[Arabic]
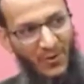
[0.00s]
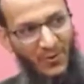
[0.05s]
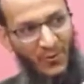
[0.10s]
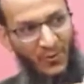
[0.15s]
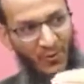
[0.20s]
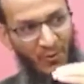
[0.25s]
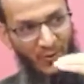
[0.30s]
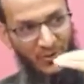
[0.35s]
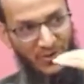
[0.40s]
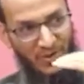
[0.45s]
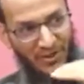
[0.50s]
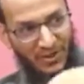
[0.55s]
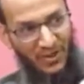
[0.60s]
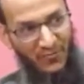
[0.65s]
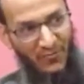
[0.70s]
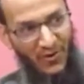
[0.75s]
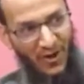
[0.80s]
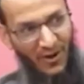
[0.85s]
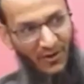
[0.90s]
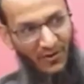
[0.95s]
ينقص
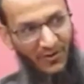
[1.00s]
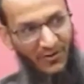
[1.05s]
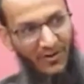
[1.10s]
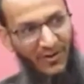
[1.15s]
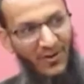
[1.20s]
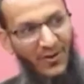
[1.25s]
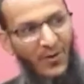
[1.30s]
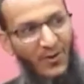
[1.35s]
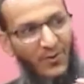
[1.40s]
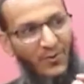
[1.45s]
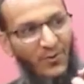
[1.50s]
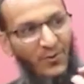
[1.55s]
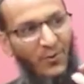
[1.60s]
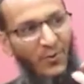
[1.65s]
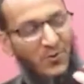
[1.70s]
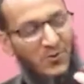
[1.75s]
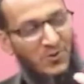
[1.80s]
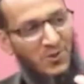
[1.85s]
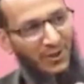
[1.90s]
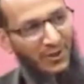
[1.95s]
التفاعل
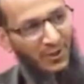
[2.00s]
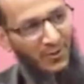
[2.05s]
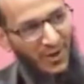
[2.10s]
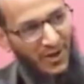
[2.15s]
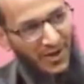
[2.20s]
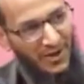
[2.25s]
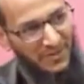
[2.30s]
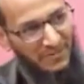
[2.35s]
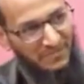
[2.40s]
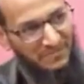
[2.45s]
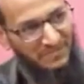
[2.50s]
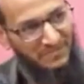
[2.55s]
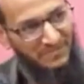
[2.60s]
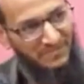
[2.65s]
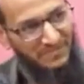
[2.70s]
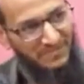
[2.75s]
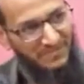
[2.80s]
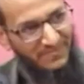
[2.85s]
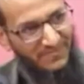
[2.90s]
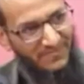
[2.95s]
ينقص الحوار نعم